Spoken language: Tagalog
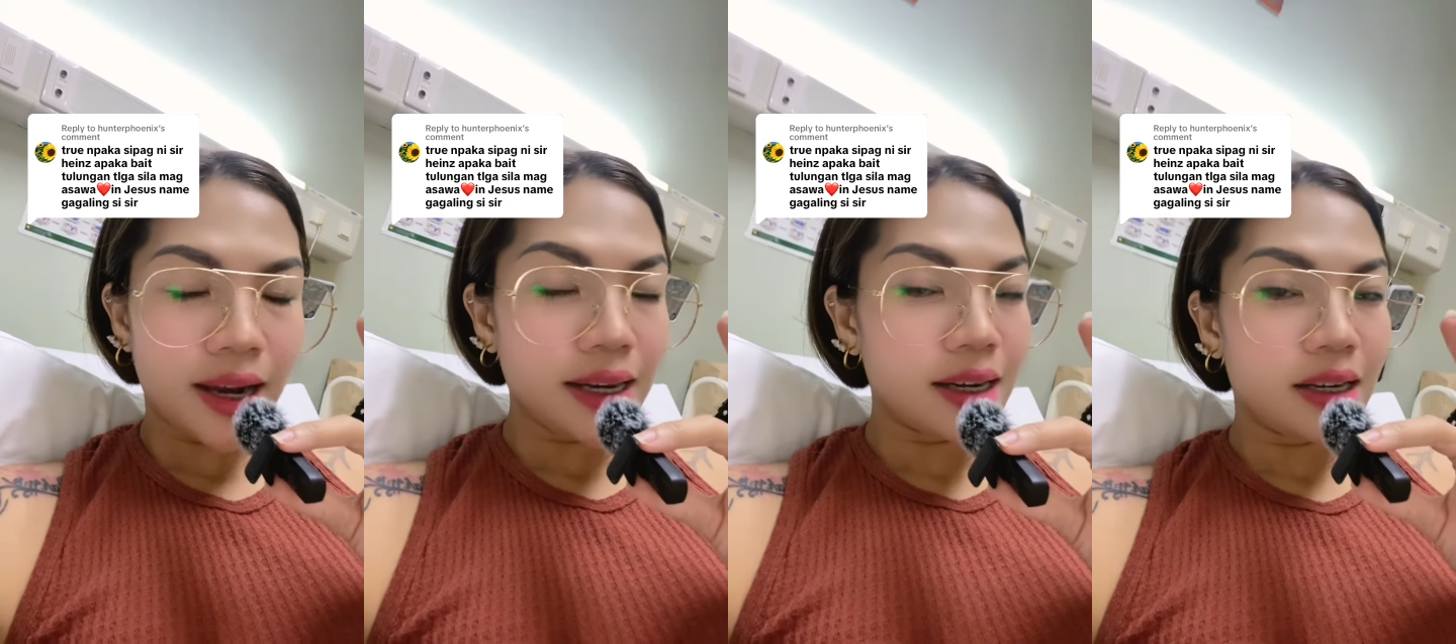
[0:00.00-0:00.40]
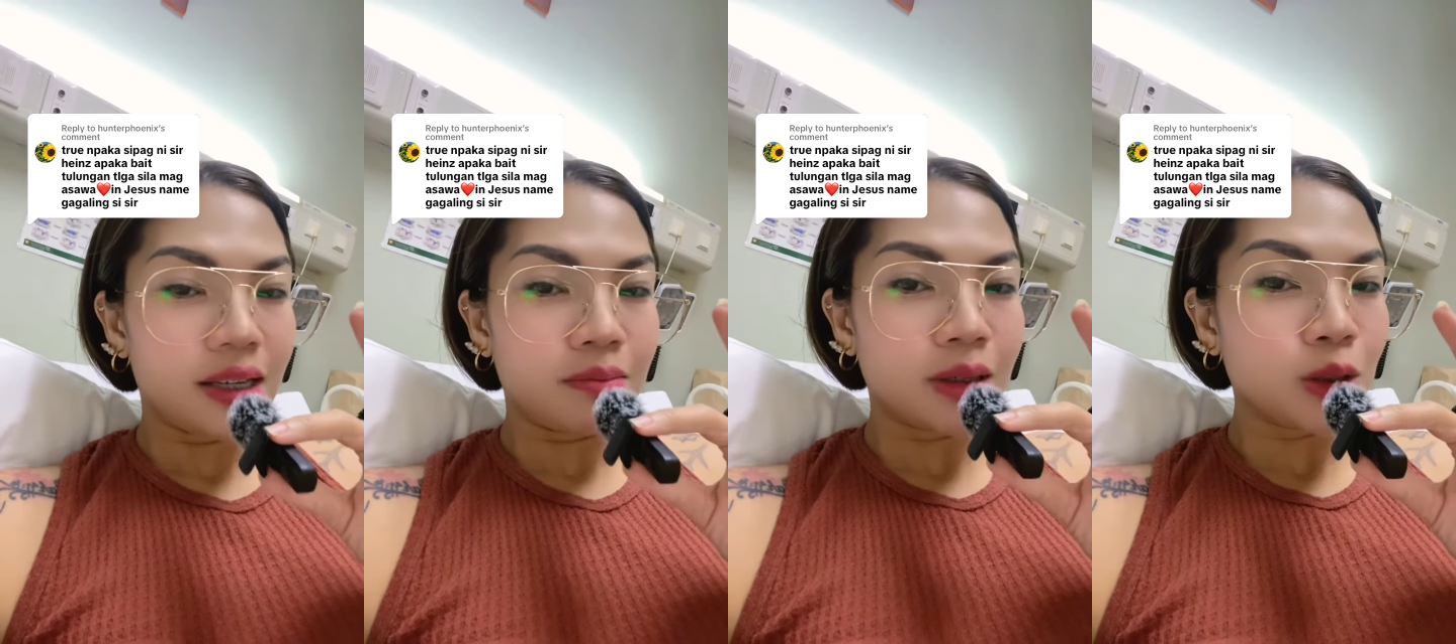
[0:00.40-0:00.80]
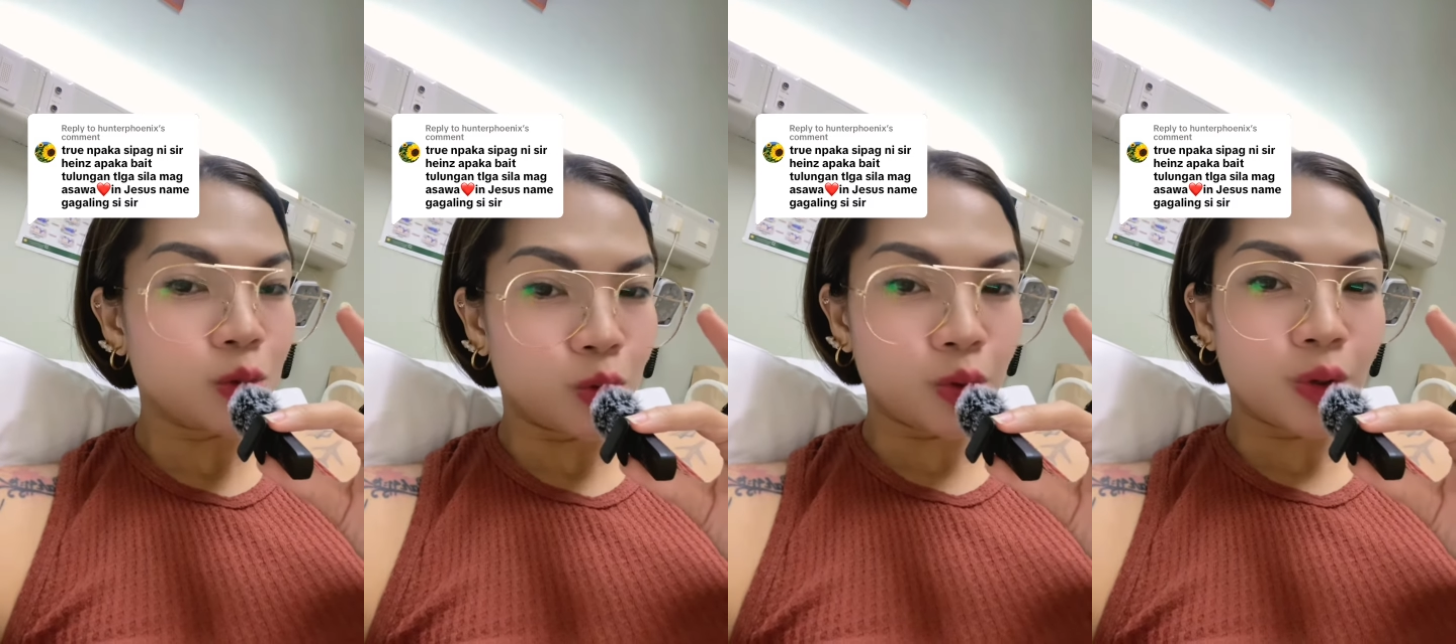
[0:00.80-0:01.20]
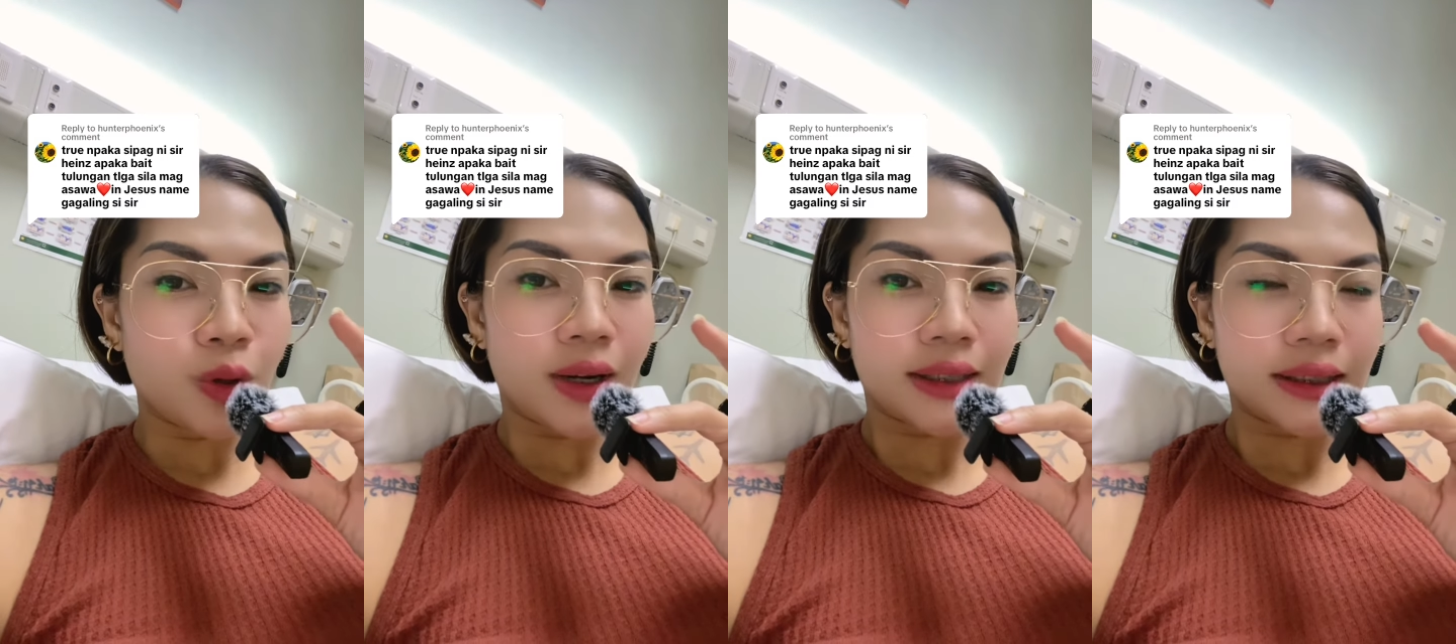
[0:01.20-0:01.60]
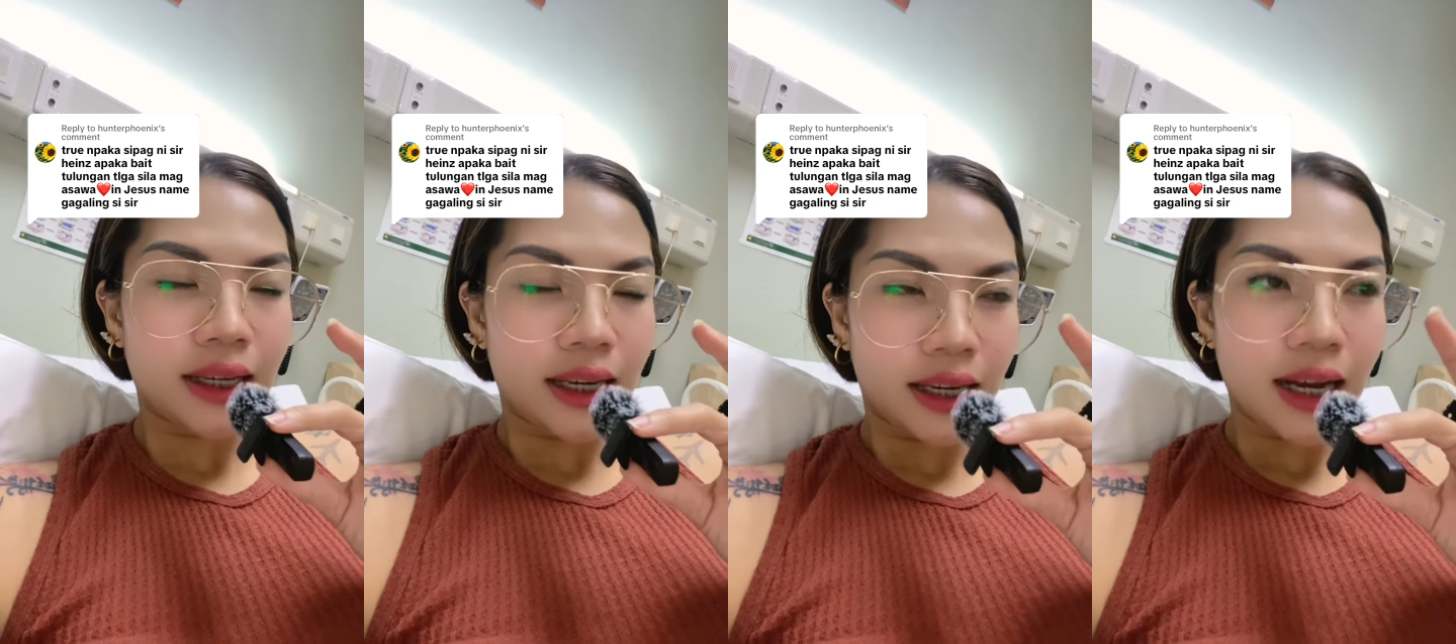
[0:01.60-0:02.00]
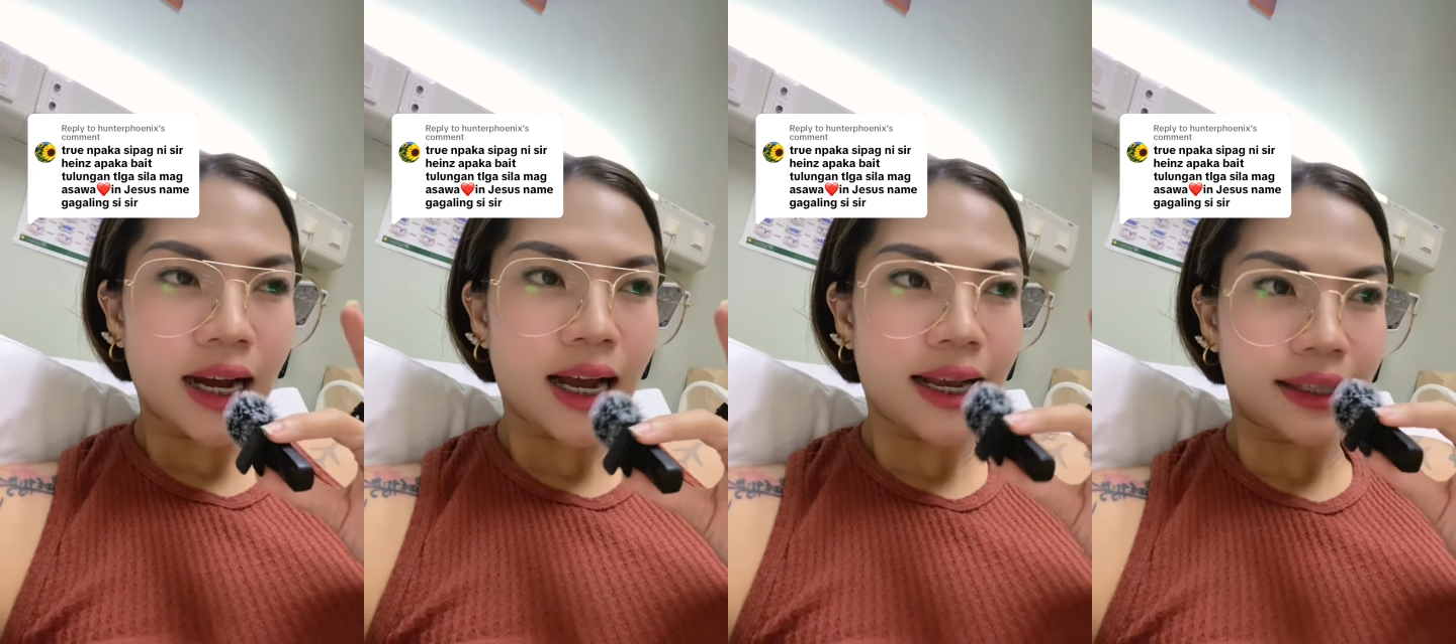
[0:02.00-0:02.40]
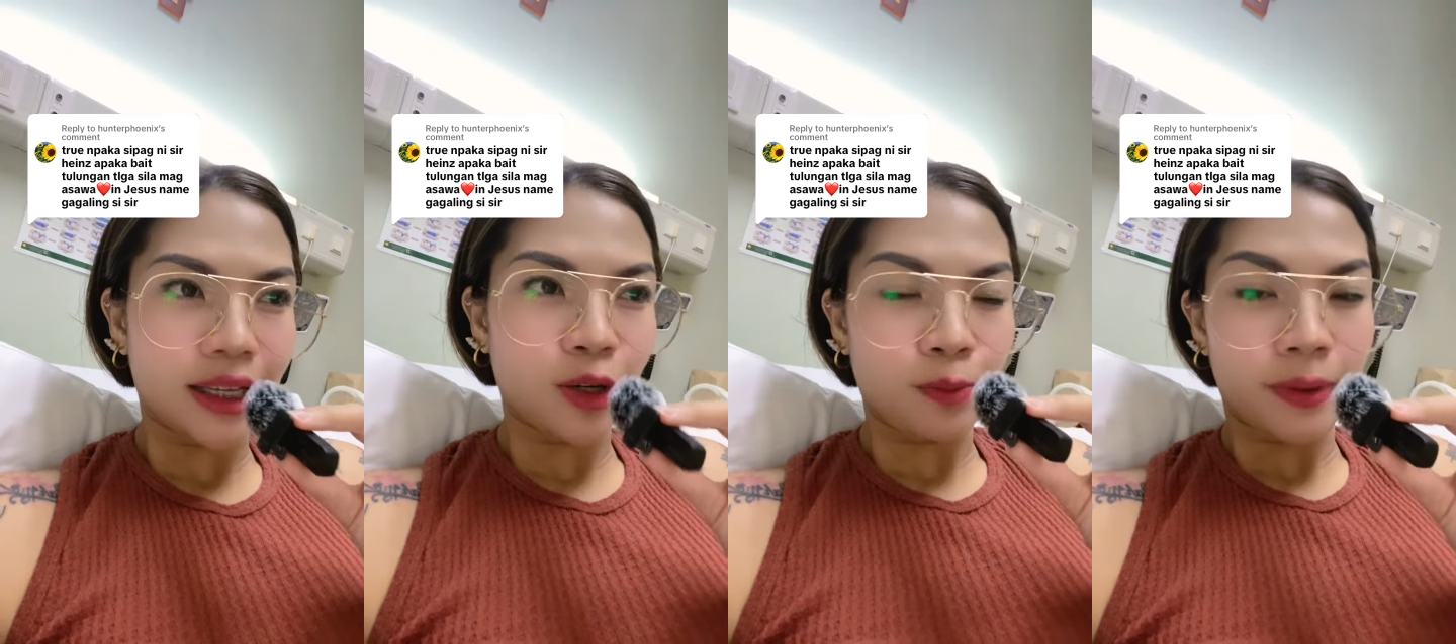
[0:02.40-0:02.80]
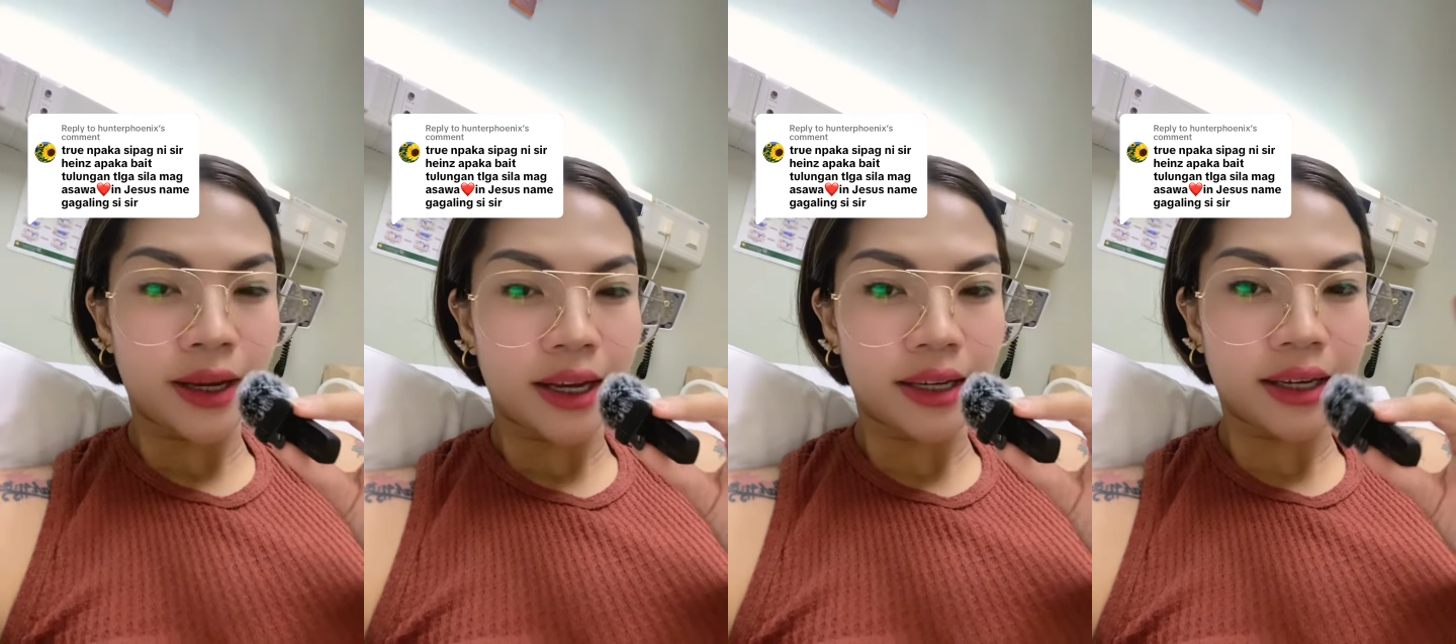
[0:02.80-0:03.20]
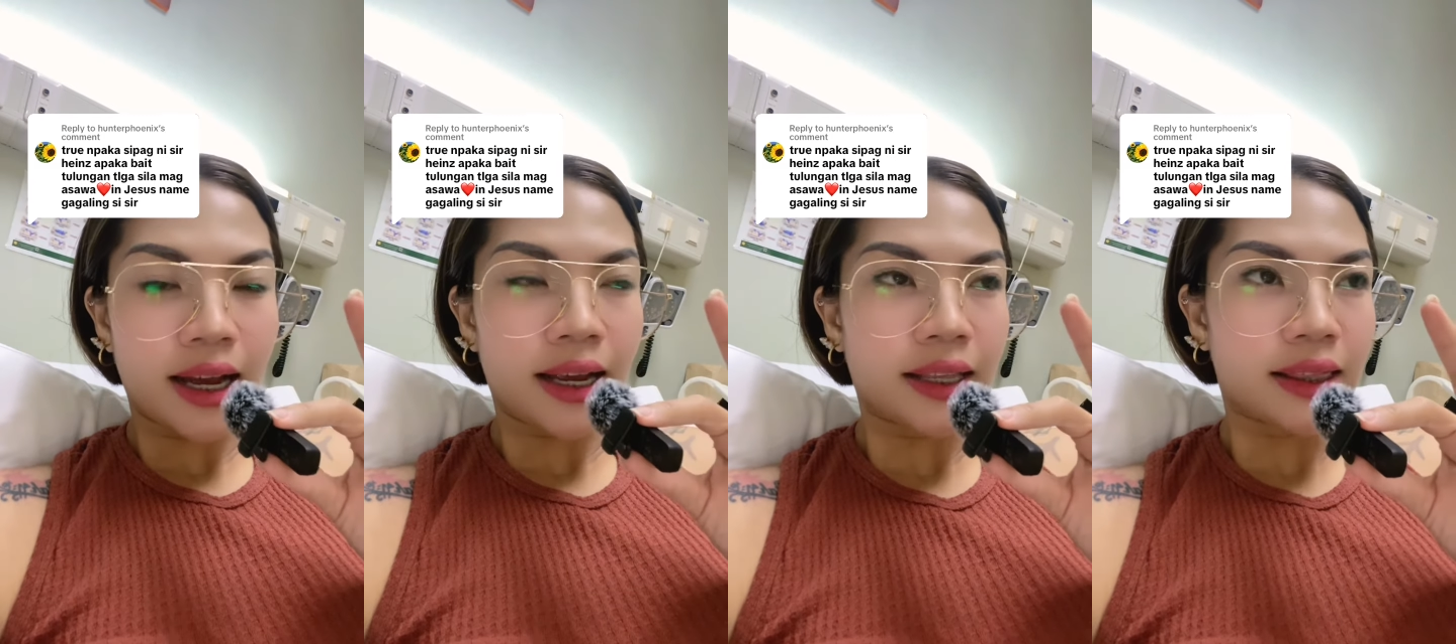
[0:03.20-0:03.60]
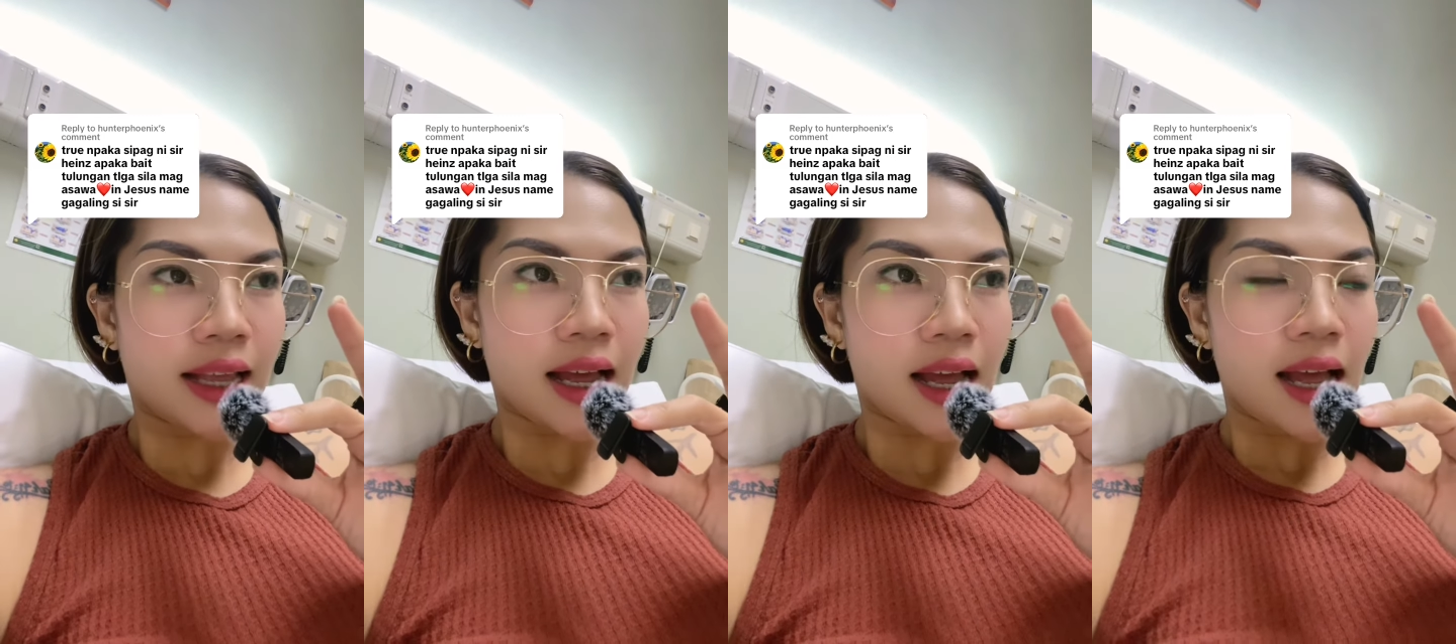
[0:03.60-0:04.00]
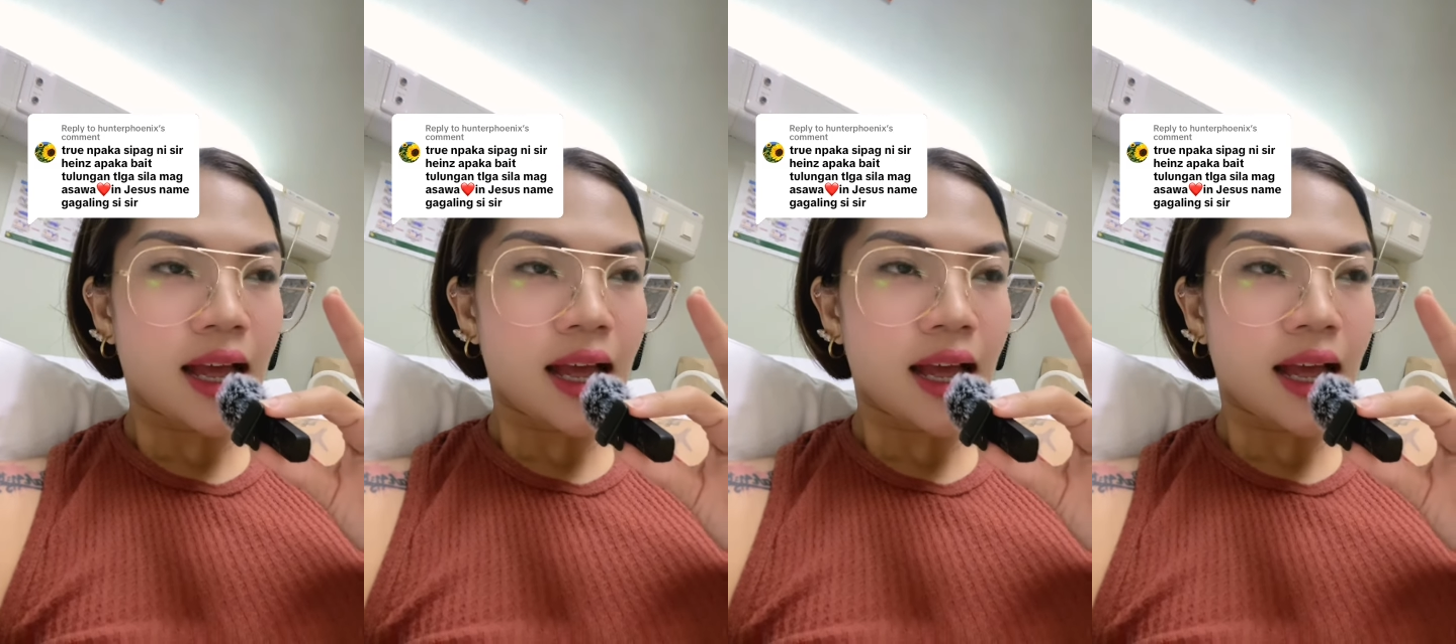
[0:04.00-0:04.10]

kailangan magtutulungan talaga kahit ano pa 'yan, kahit na